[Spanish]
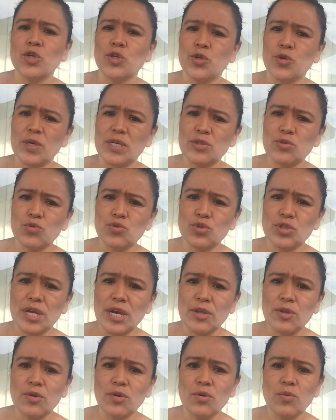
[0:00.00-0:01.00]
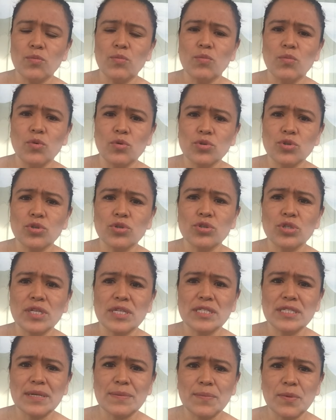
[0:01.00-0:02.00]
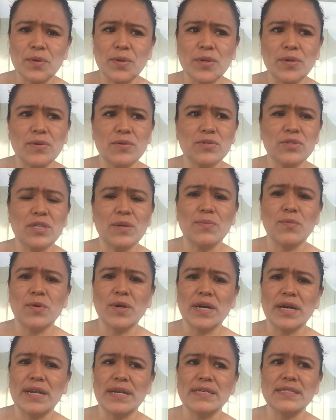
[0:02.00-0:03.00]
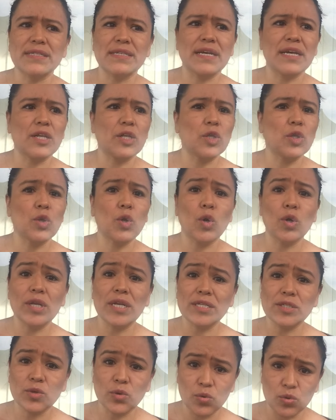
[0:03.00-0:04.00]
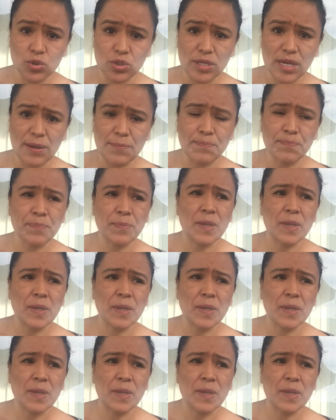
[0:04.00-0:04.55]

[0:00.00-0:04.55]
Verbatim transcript: Yo he escuchado muchos testimonios de mujeres que no les gusta,